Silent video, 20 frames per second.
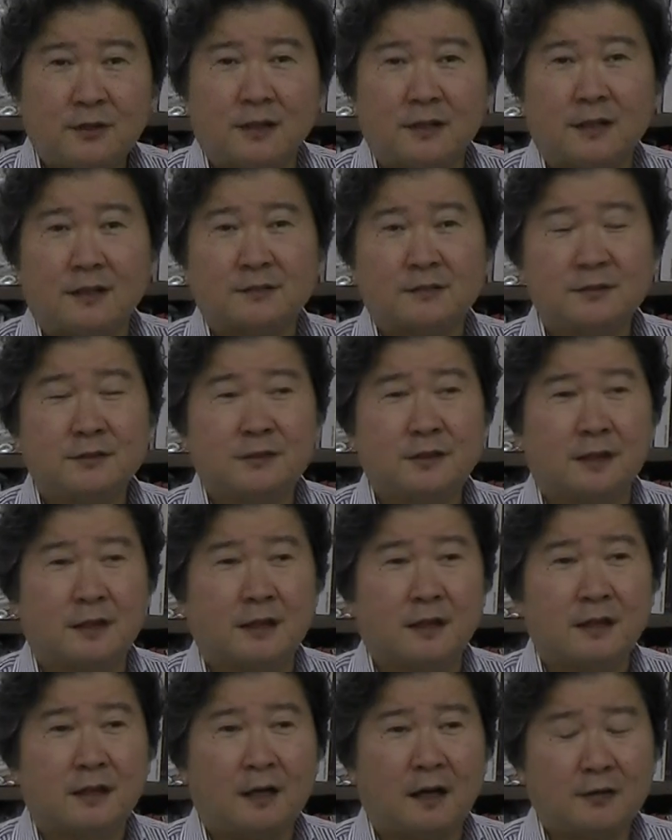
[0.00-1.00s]
が安いか
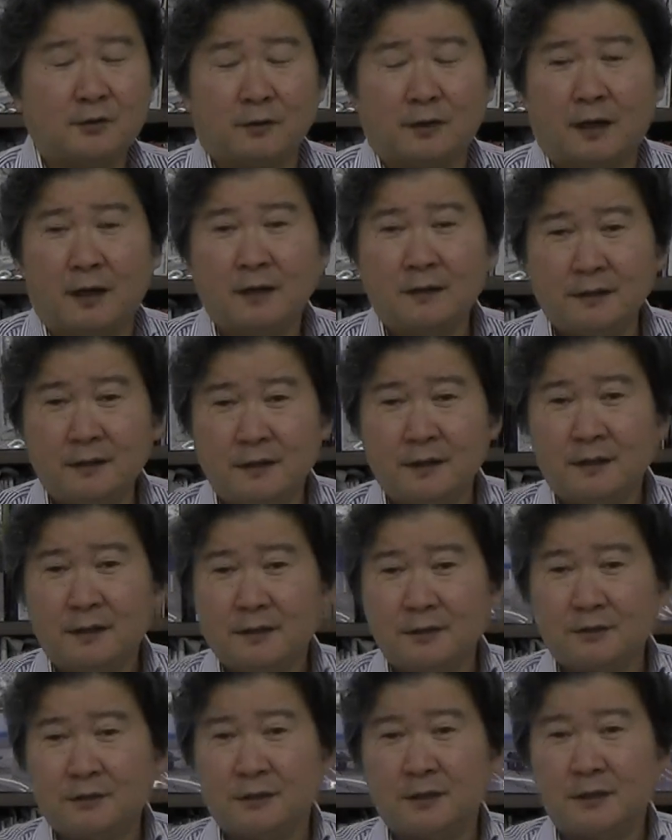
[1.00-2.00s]
ら、あとはね
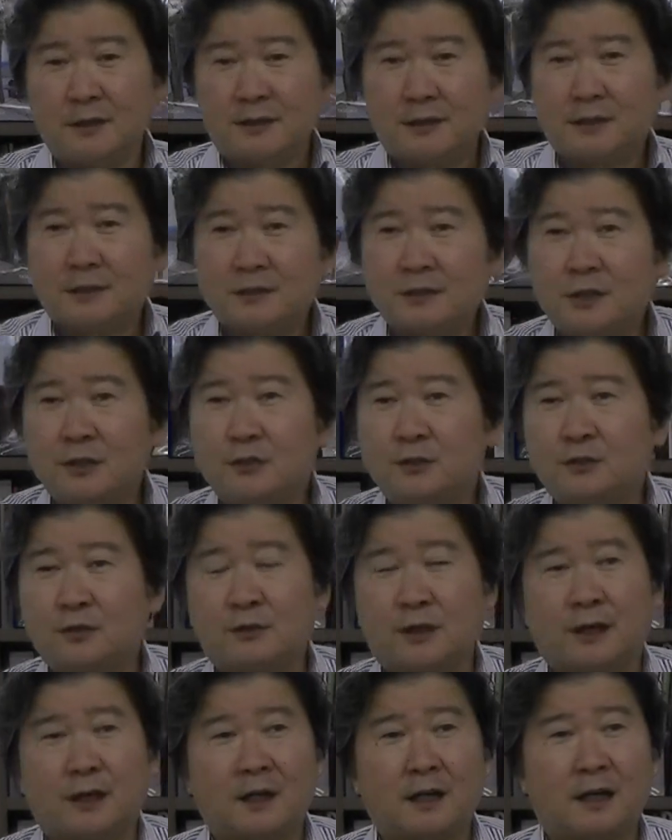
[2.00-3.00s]
要するに知ってる人
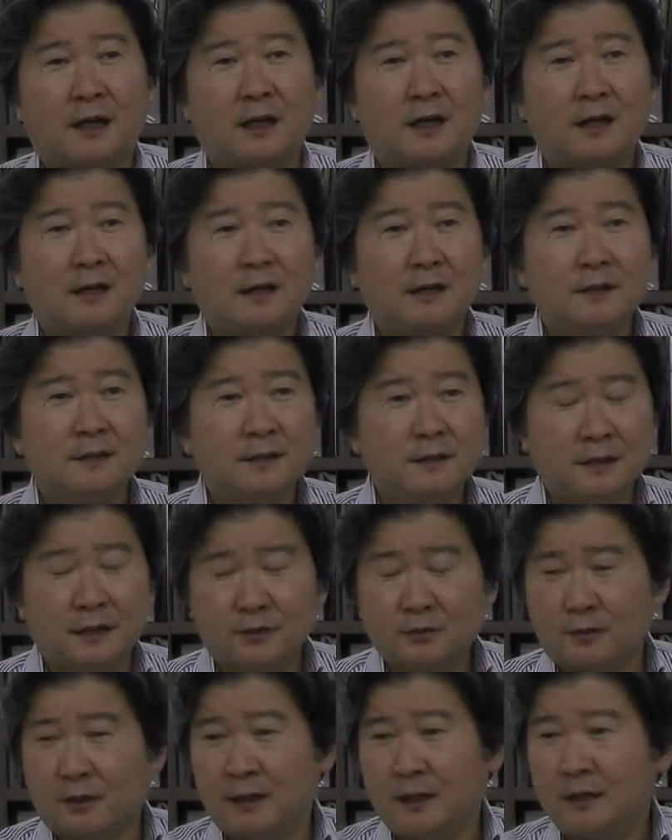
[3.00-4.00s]
だから、ね、
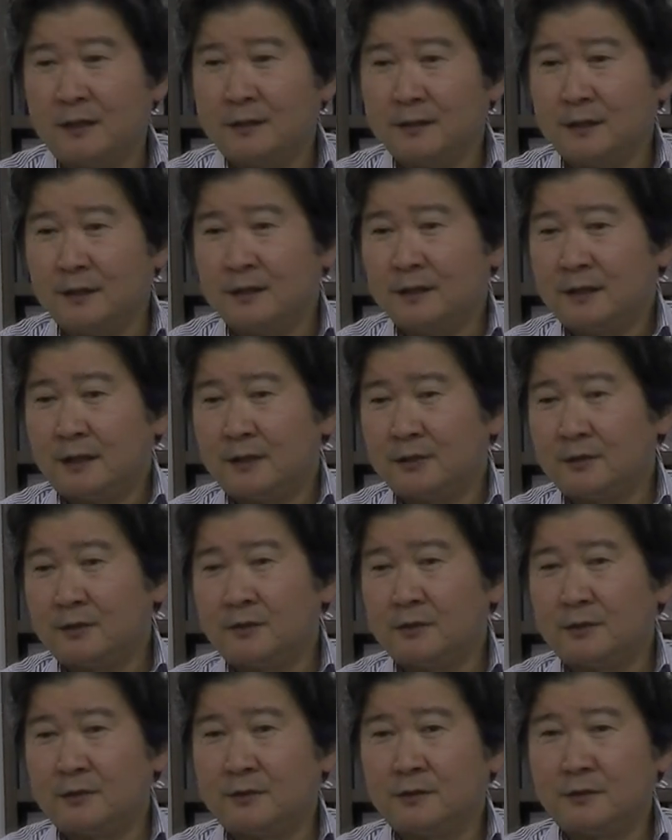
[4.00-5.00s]
あとはねあ
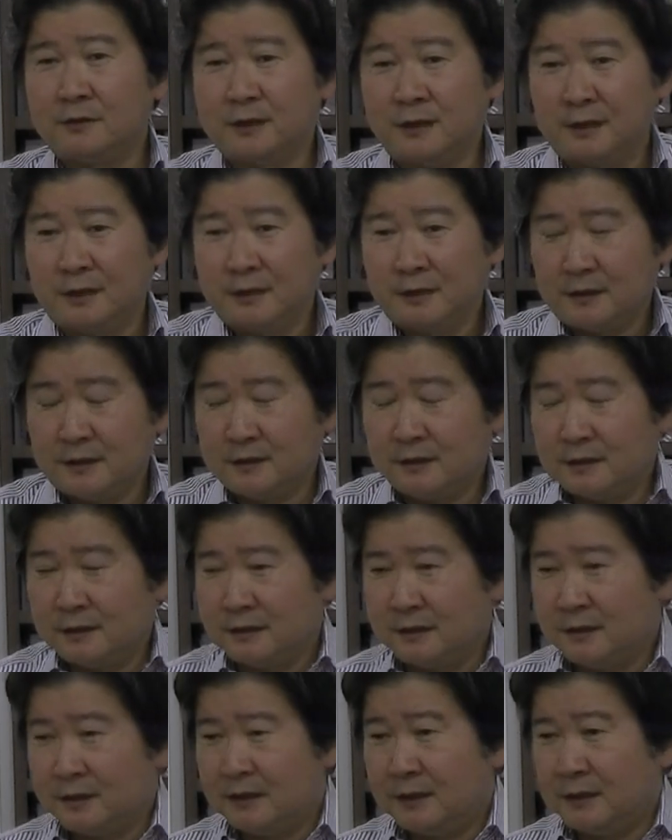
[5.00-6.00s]
のー、ね、
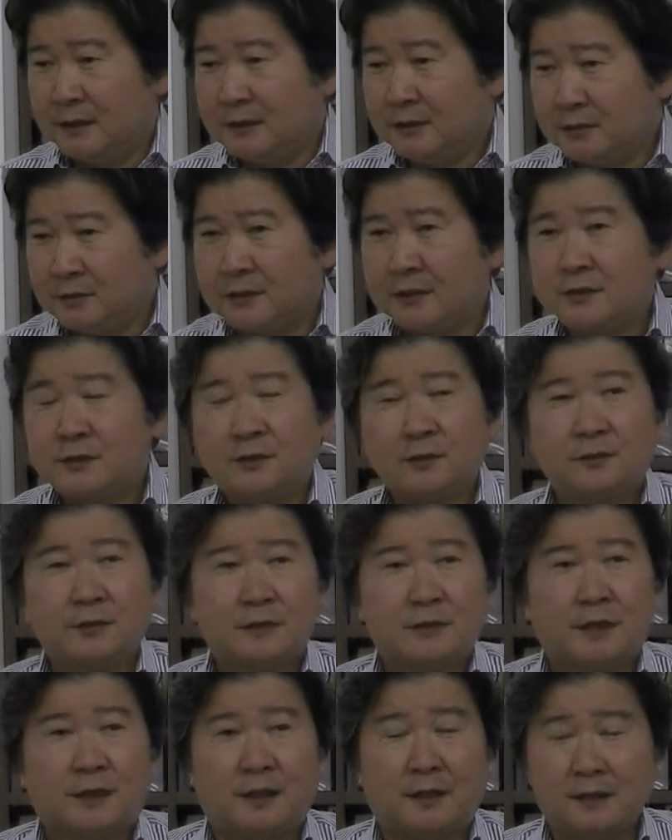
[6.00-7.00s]
えー、いろんな事情
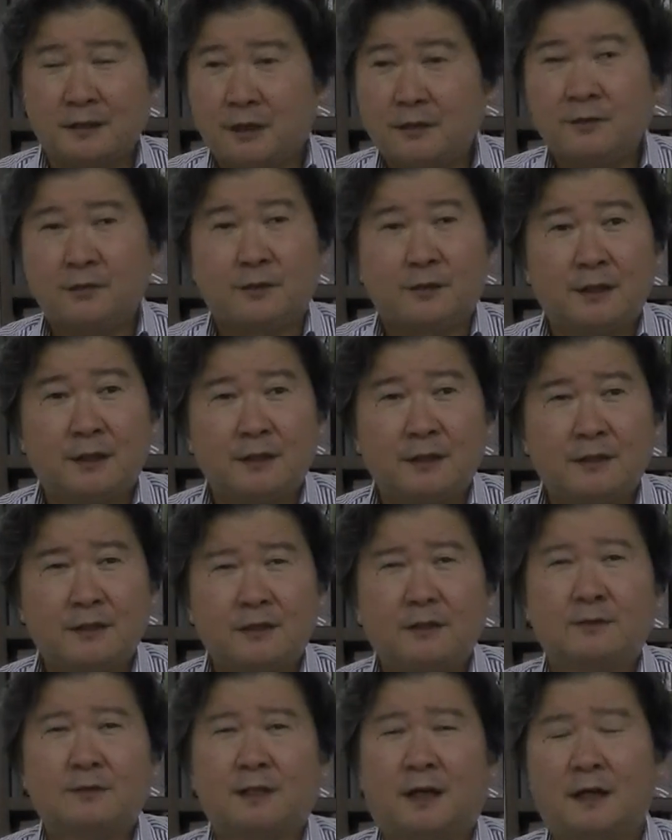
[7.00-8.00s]
でさやるよね。
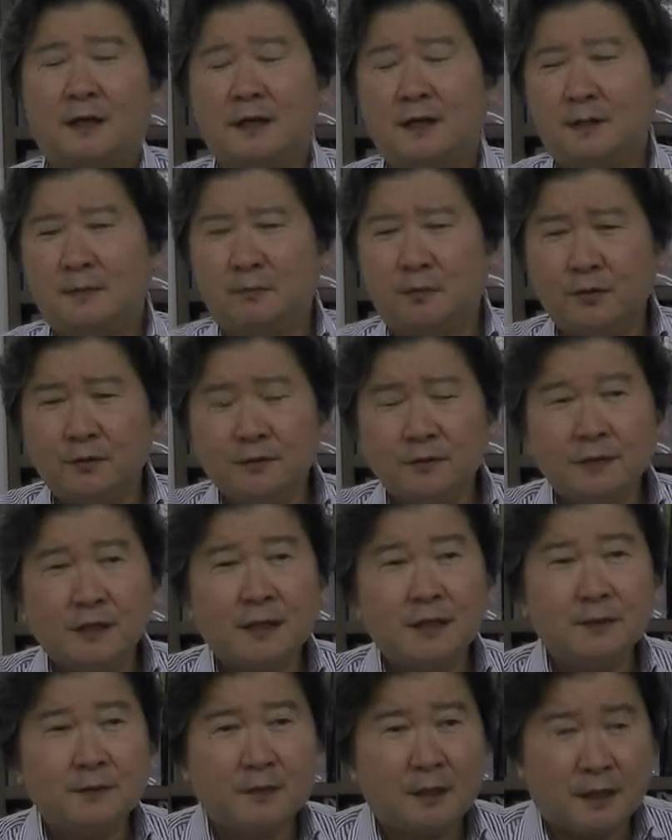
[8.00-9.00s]
でもさ問
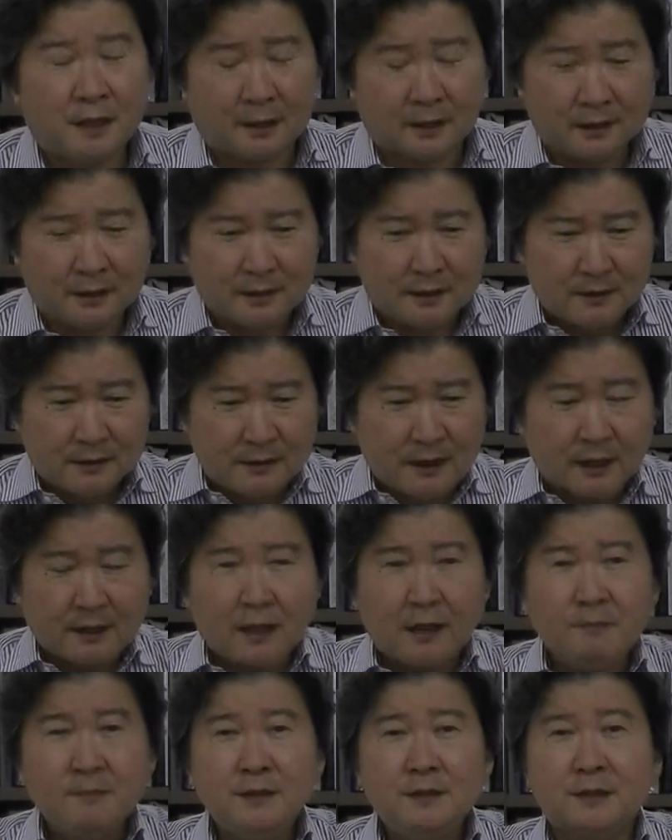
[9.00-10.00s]
題は
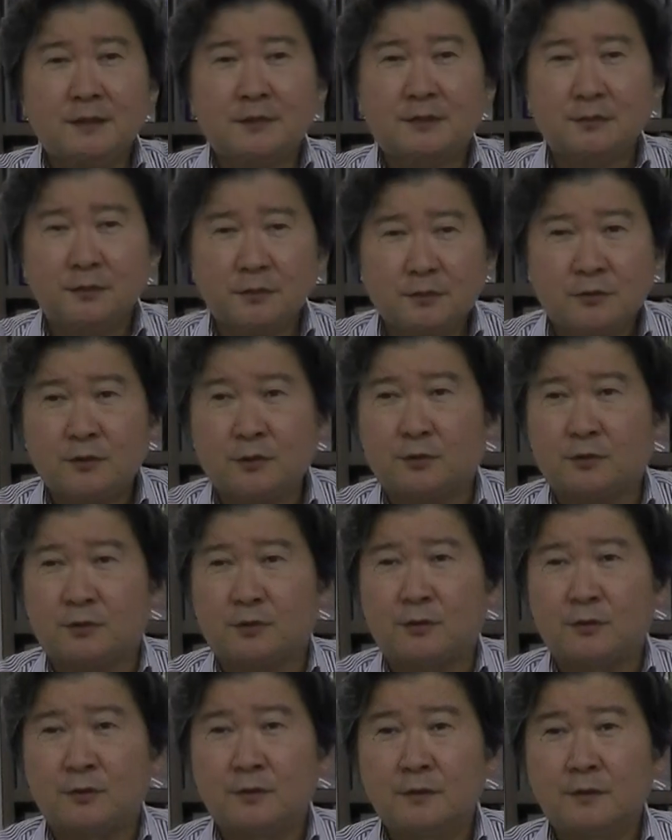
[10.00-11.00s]
中身ですよってこと。